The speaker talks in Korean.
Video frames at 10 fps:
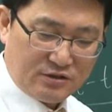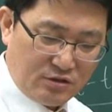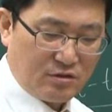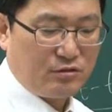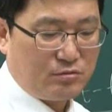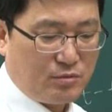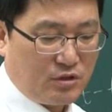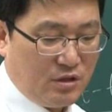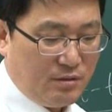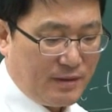그죠? 이런 것도 뭐
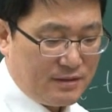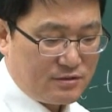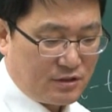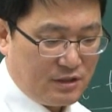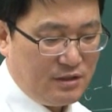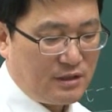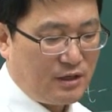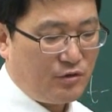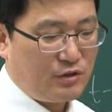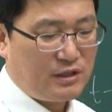일반적인
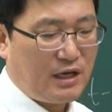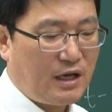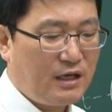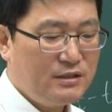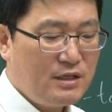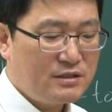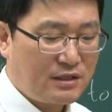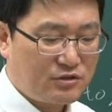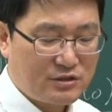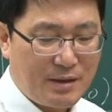내용이다.
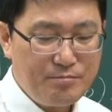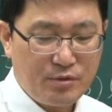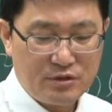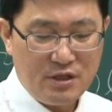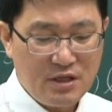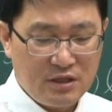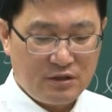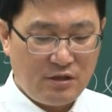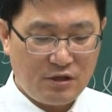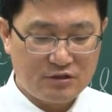자, 그래서 3번이
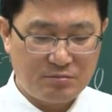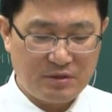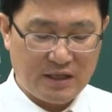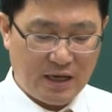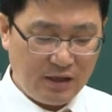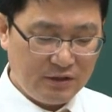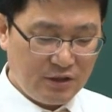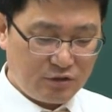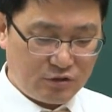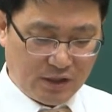틀렸습니다.
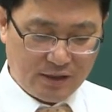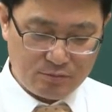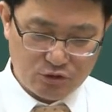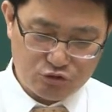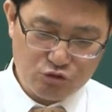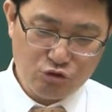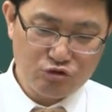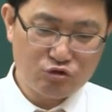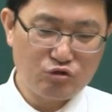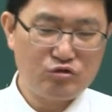그냥 뭐
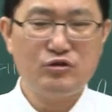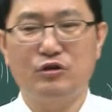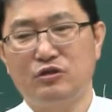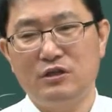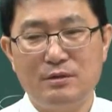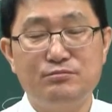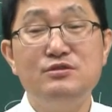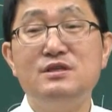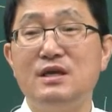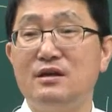쭉쭉쭉쭉 여기서는 이제
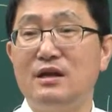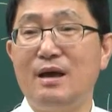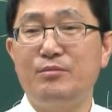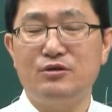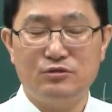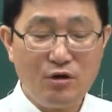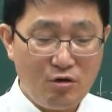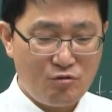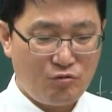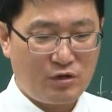문제를
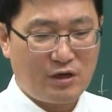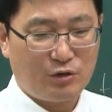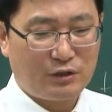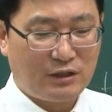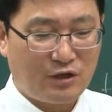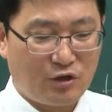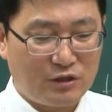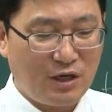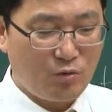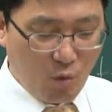하면서 우리가 어떻게 되는
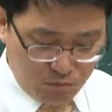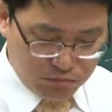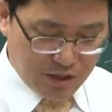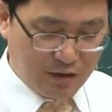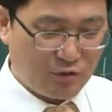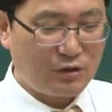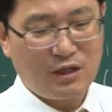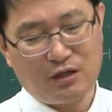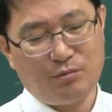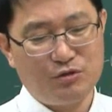거다? 공부를 하는
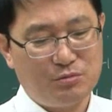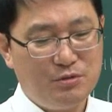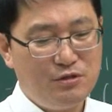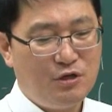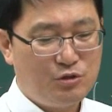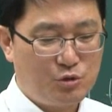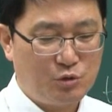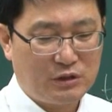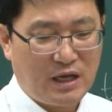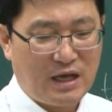거다. 이렇게 보시면
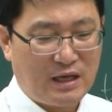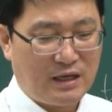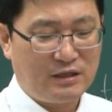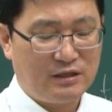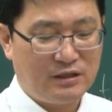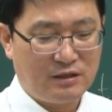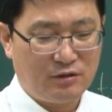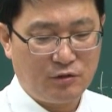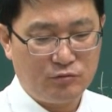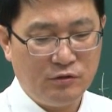좋다. 이렇게 되는
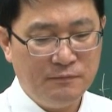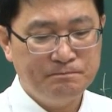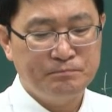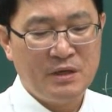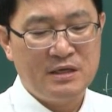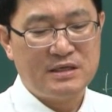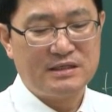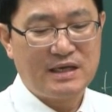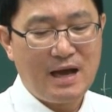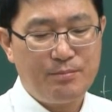거고.
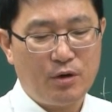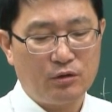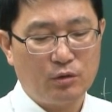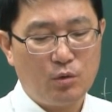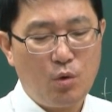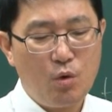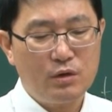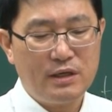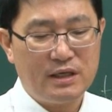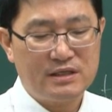자, 4번.
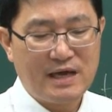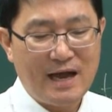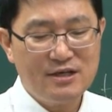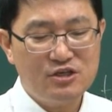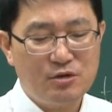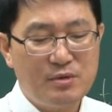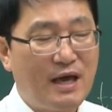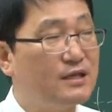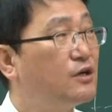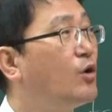콕의 장점이
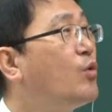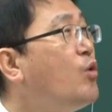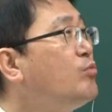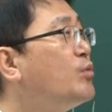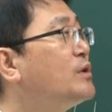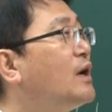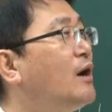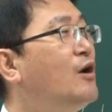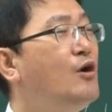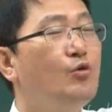아닌 거. 콕
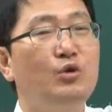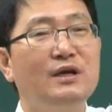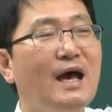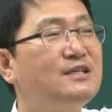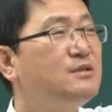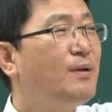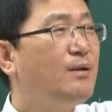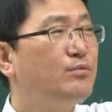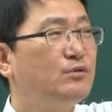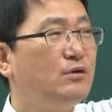뭡니까? 우리
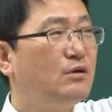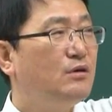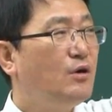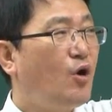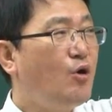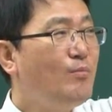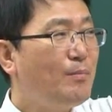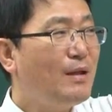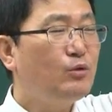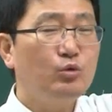가스밸브
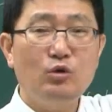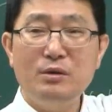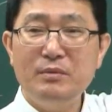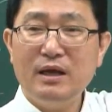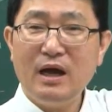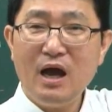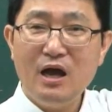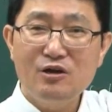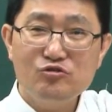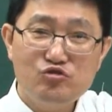얼마 몇 도 돌립니까?
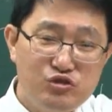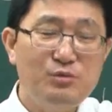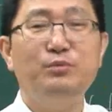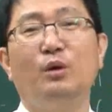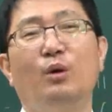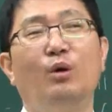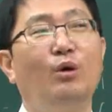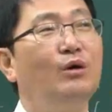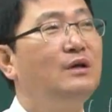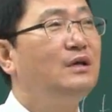
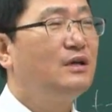90도.